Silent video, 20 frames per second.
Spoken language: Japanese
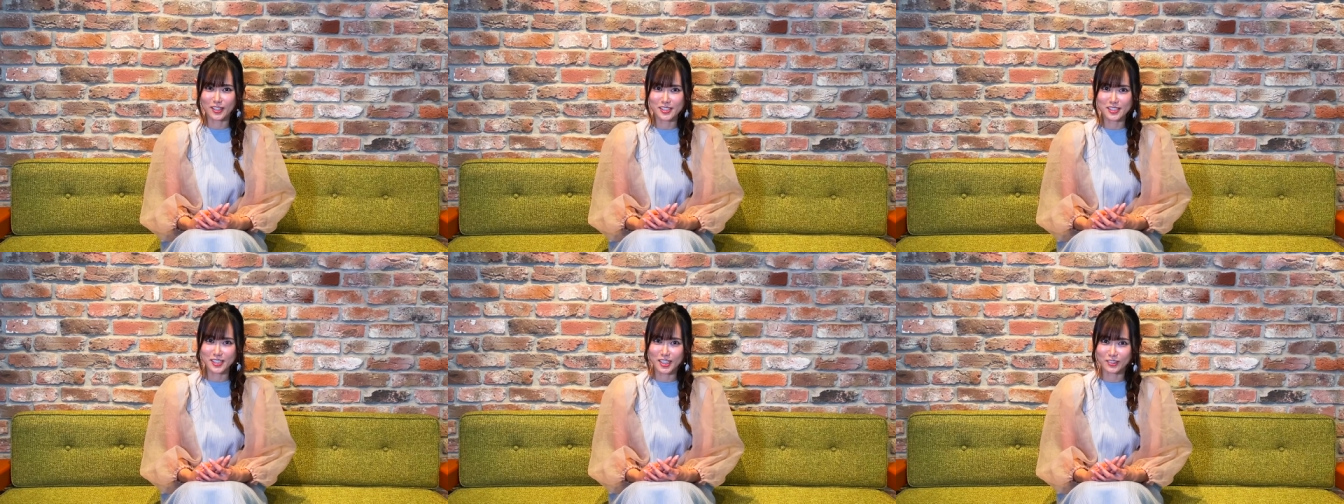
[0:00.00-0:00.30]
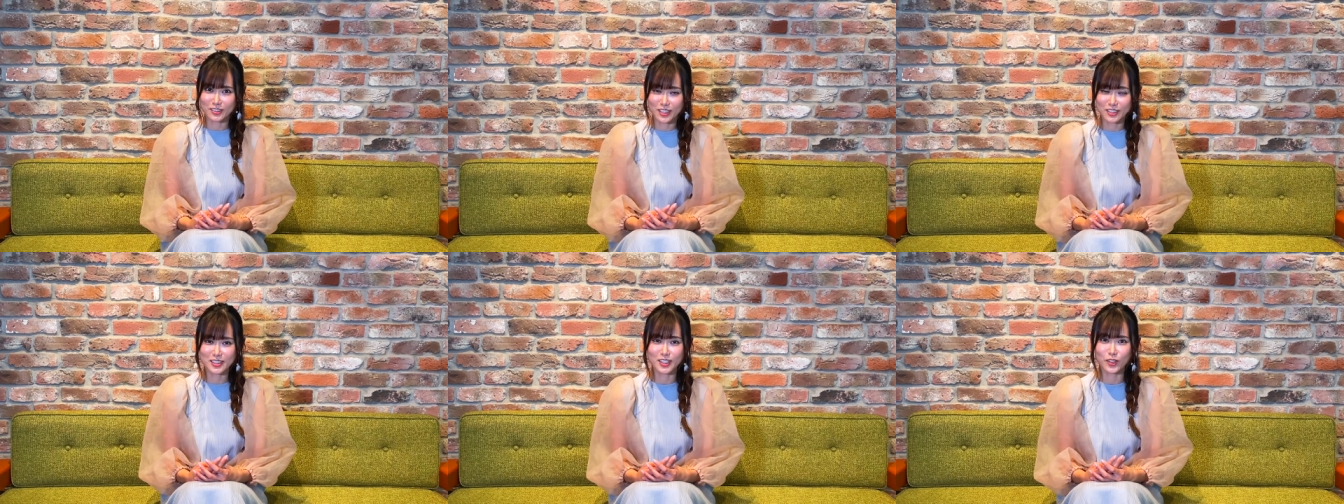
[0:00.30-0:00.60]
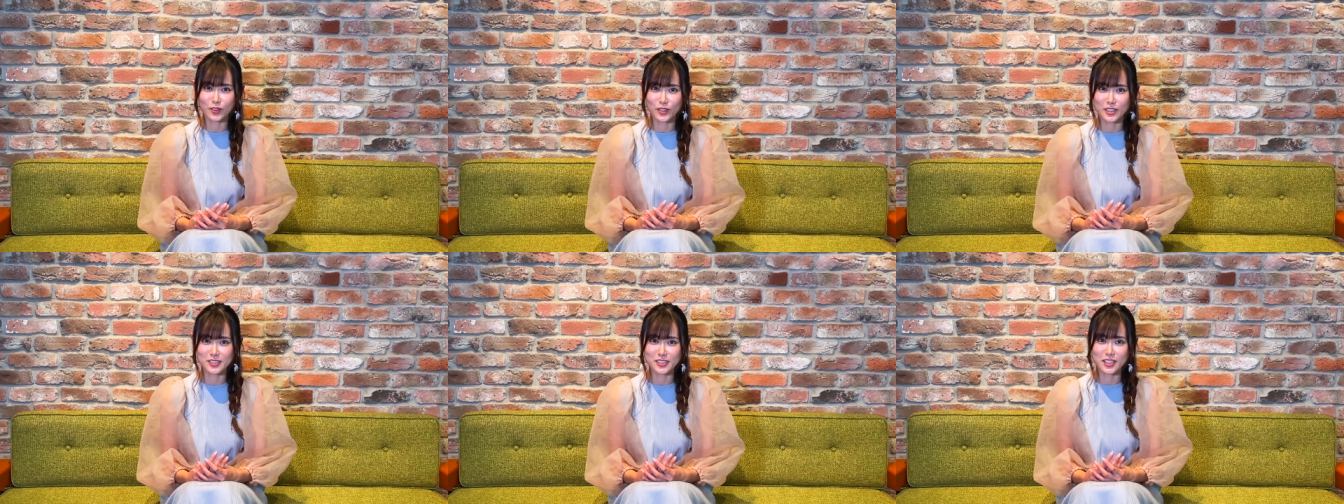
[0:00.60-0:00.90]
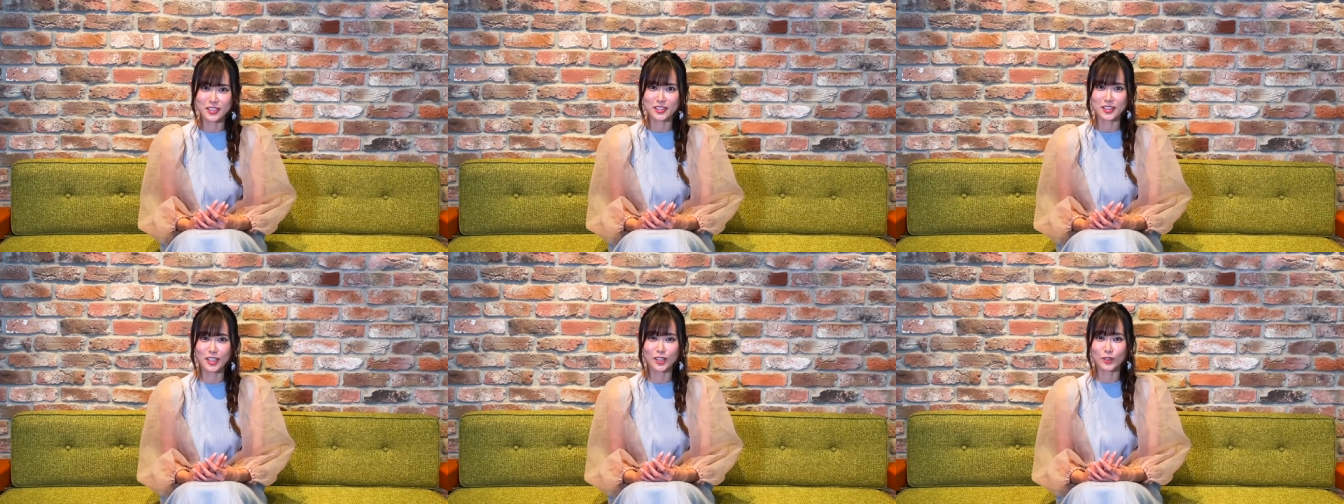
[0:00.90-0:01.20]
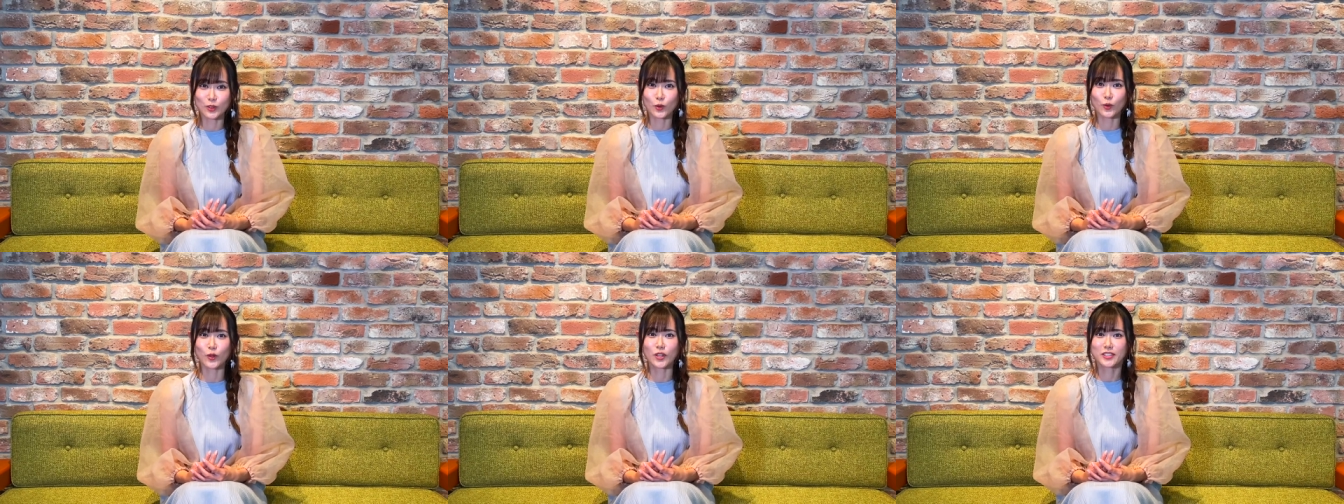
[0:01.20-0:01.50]
して歌ってくださっている
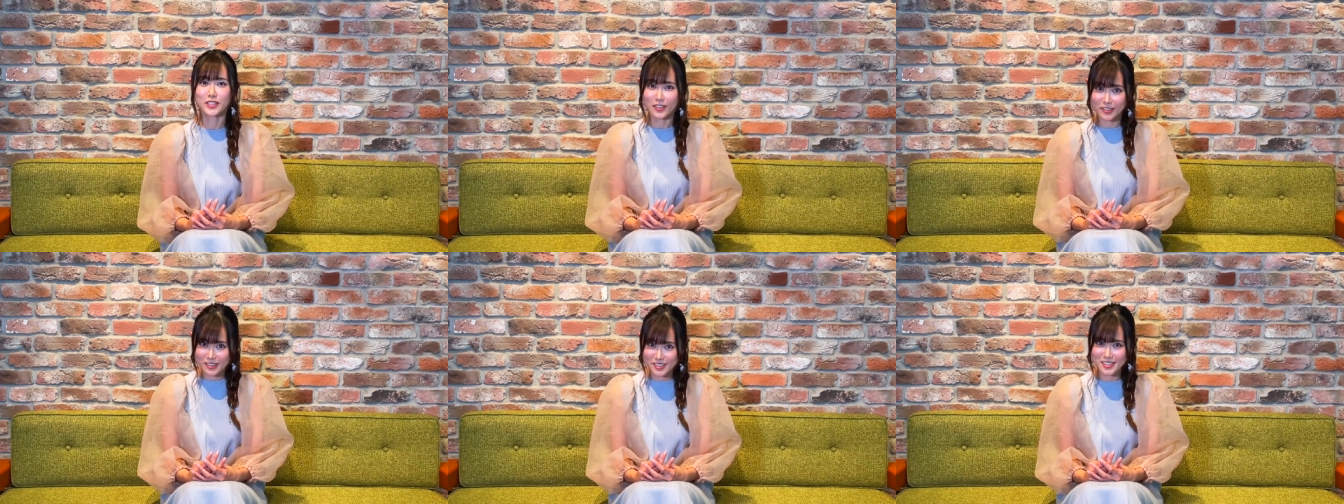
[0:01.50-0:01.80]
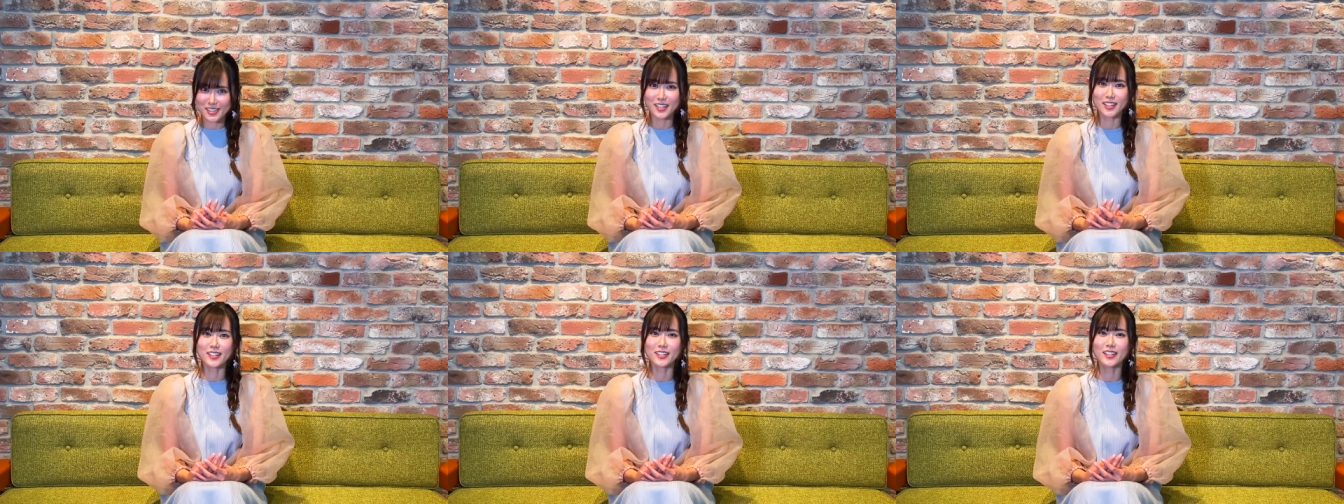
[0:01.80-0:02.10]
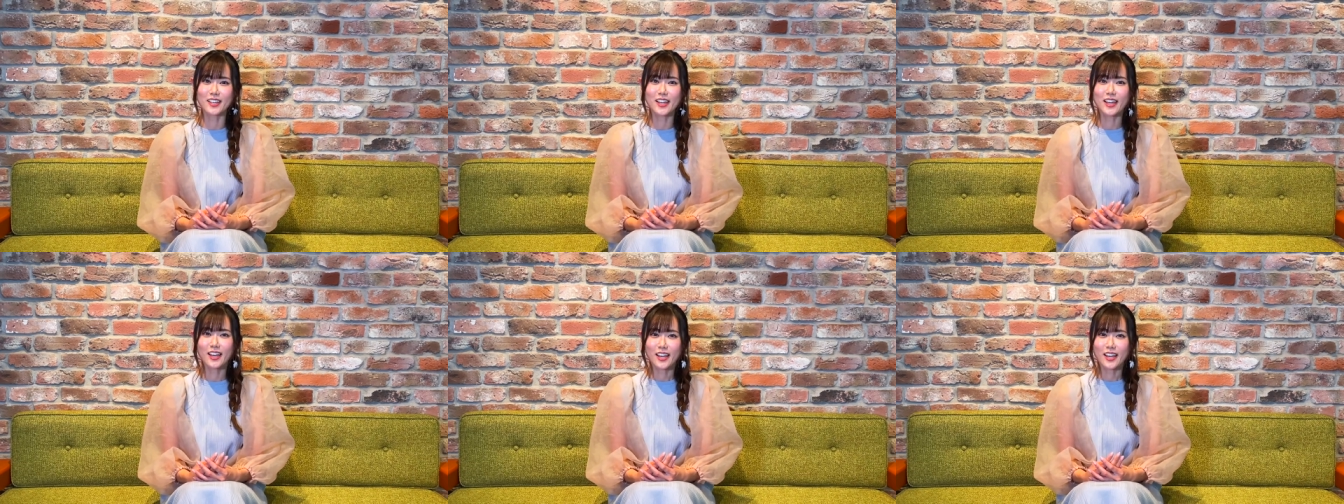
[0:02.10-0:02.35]
動画たくさん、